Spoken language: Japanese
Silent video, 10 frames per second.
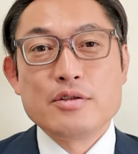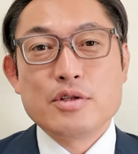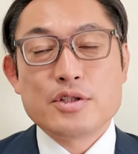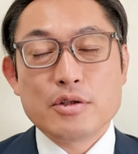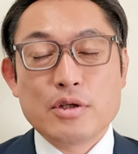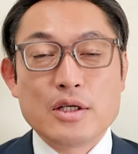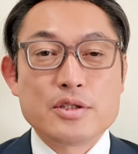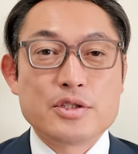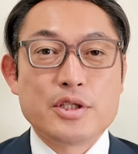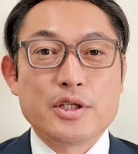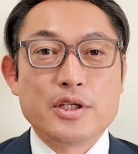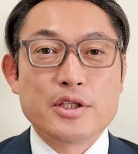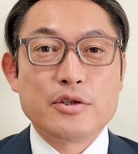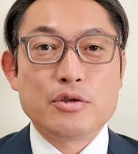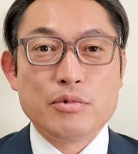それはちゃんと反省しなきゃい
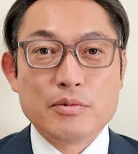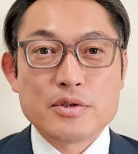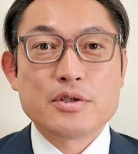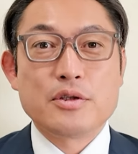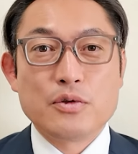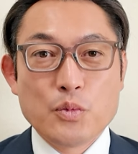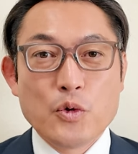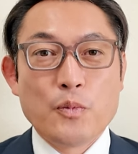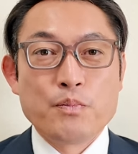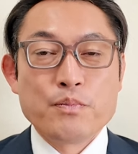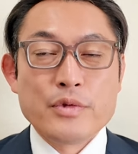けないと思いますけれども